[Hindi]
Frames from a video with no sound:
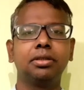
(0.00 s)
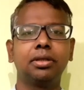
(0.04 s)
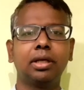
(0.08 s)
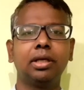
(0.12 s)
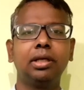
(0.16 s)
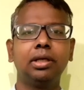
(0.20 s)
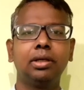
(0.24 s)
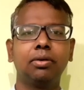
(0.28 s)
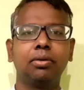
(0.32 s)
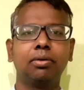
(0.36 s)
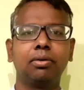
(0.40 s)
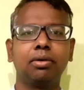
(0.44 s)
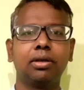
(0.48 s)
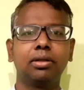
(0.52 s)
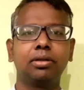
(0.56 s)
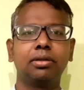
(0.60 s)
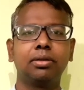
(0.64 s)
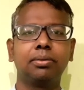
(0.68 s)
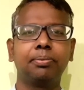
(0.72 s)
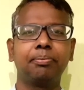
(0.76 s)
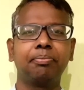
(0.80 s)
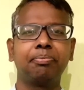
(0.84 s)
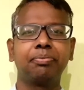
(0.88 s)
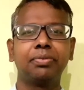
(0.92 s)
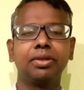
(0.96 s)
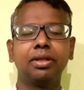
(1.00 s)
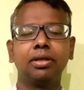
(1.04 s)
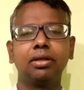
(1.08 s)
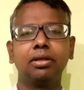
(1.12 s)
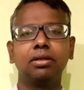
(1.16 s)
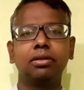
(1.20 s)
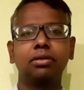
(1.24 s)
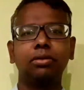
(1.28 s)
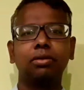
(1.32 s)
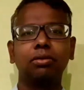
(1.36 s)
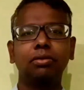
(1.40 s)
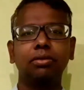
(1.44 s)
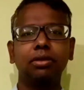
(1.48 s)
नहीं हो रहा था
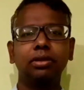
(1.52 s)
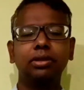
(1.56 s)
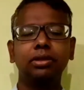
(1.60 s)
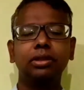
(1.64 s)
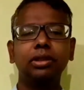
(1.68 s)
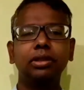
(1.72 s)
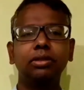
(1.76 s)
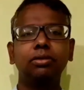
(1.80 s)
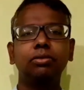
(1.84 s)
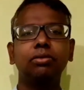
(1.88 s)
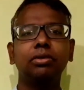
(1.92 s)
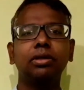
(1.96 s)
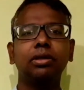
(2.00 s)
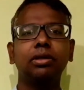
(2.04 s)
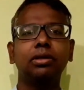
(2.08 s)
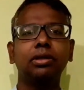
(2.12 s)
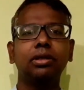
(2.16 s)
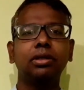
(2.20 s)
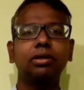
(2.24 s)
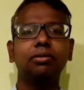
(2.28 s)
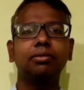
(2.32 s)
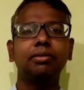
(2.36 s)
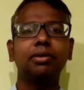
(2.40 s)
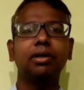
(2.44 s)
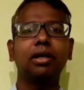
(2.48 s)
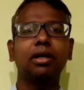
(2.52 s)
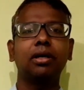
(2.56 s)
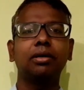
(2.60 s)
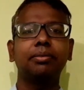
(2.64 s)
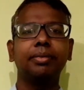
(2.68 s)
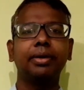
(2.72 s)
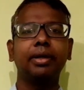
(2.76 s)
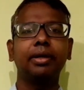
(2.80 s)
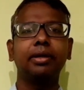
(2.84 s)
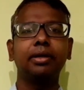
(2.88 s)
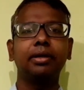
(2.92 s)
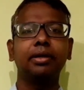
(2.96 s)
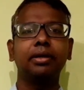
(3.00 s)
तो इसी को देखते हुए आर
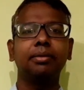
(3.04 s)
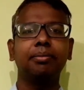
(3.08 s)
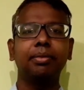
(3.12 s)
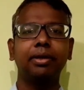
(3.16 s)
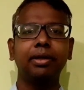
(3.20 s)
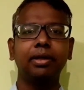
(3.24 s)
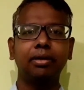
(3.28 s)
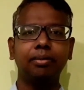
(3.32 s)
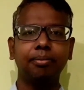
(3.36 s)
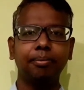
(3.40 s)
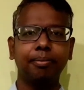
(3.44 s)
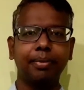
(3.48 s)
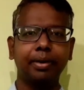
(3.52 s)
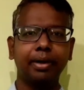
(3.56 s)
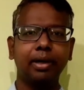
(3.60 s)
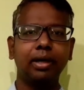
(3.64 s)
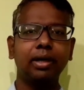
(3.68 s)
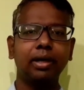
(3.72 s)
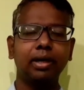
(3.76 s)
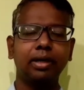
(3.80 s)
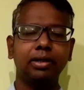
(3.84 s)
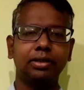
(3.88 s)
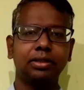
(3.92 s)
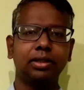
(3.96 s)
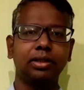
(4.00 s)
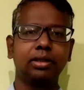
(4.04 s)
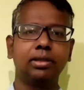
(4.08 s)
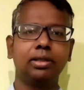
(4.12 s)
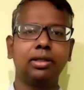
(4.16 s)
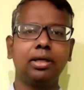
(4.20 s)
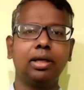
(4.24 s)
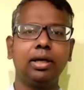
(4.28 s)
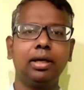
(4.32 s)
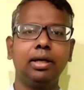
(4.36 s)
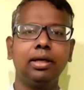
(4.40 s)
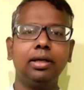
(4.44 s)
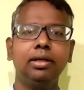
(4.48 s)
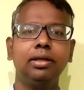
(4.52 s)
ने भी एक बड़ा एक्शन
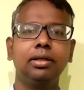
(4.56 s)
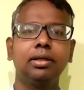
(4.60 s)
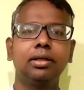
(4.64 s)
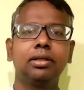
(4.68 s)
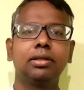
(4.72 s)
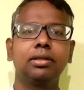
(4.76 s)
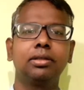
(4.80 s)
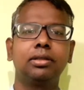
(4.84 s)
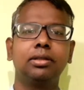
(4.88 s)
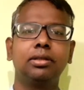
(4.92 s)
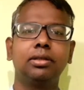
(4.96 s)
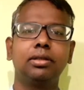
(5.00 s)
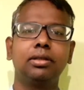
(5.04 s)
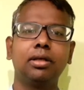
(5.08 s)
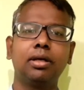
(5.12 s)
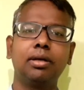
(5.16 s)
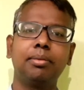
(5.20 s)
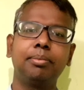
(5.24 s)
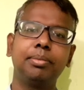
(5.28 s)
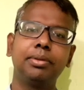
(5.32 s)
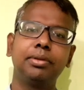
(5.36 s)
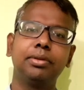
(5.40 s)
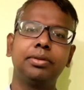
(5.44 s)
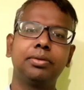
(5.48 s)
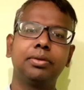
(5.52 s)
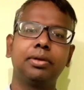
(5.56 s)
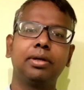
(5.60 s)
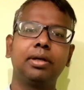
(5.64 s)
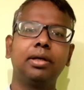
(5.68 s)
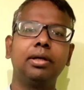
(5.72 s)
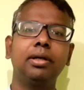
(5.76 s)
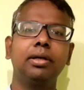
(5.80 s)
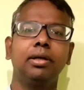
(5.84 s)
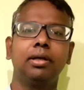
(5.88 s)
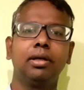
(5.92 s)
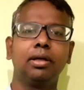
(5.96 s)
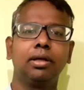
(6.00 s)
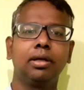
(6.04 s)
लिया है कि अब जो
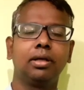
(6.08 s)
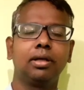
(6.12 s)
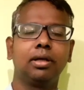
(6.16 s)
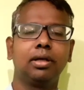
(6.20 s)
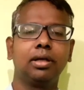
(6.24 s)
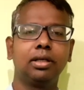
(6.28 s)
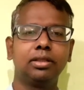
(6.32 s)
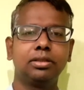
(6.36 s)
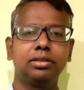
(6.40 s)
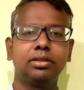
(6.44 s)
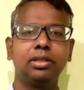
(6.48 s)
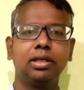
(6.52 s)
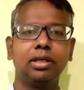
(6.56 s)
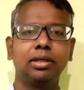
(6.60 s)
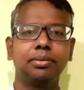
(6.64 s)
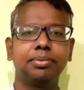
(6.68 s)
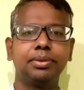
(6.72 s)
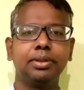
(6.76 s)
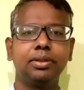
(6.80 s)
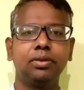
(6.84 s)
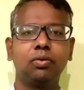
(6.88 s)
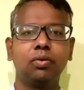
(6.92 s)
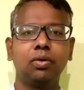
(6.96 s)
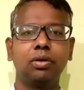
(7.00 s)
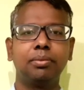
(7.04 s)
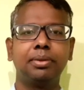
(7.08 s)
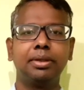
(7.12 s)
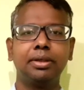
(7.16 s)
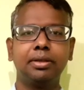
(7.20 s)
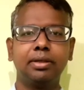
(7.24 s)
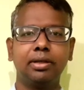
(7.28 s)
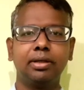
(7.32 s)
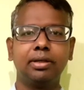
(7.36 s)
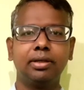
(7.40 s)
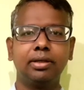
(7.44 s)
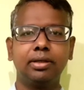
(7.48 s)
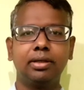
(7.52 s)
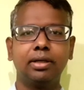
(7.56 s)
है एच डी एफ सी कोई भी
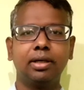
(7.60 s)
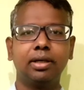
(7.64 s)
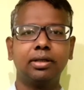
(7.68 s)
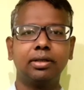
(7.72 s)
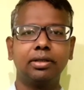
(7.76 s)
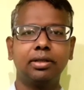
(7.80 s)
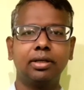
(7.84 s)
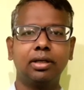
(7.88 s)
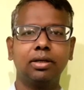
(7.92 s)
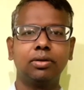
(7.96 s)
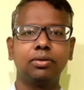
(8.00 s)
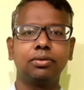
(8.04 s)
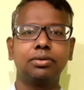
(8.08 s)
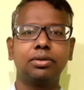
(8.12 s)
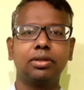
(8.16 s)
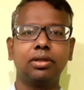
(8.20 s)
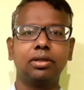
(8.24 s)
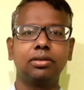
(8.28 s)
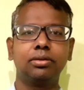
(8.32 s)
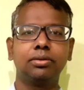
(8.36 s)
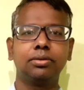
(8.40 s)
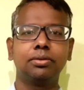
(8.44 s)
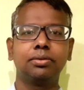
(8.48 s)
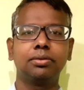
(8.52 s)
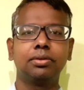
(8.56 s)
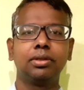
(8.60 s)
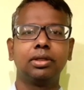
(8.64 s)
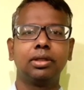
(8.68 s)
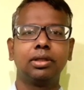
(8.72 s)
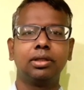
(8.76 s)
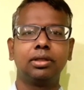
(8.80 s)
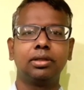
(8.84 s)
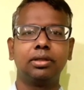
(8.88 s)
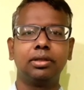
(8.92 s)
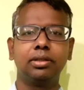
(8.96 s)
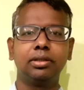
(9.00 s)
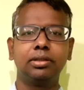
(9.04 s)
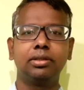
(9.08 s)
क्रेडिट कार्ड या उसका जो
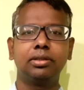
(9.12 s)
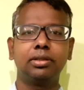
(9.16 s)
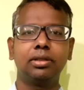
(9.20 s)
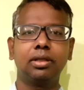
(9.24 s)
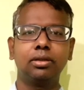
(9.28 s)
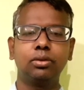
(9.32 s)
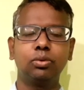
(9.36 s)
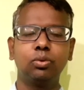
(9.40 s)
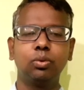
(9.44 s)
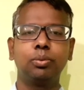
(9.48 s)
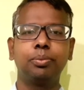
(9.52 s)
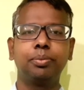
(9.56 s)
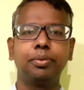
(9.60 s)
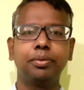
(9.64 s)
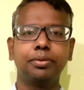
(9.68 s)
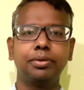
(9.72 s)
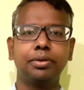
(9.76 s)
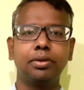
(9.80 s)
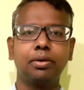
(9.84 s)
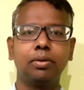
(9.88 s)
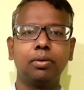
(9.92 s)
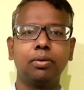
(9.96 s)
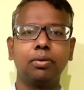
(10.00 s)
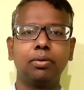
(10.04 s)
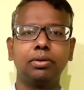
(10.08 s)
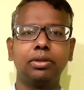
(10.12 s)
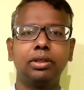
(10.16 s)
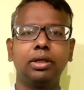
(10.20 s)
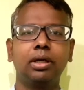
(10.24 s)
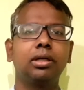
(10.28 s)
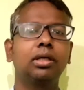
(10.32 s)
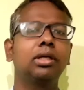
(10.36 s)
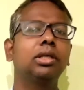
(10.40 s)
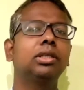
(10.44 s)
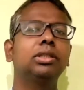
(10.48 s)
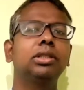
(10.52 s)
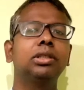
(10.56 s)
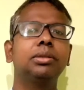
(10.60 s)
डिजिटल टू पॉइंट ओ या
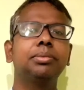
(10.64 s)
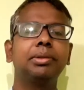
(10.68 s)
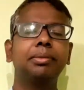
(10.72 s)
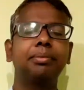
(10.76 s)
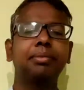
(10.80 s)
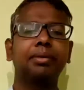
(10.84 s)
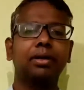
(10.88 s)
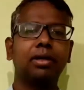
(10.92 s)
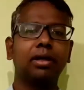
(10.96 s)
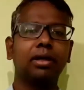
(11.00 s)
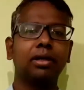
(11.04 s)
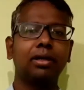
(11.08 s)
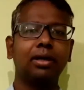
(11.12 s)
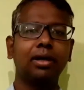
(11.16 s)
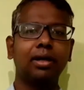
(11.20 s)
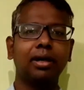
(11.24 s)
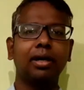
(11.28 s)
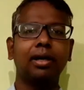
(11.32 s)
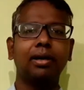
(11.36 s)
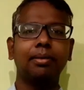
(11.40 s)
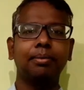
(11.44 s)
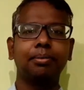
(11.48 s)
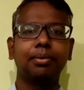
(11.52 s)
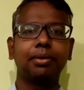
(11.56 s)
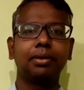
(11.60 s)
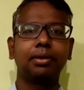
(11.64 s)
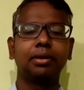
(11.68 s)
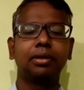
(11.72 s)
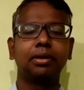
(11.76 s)
किसी भी प्रकार का ऐप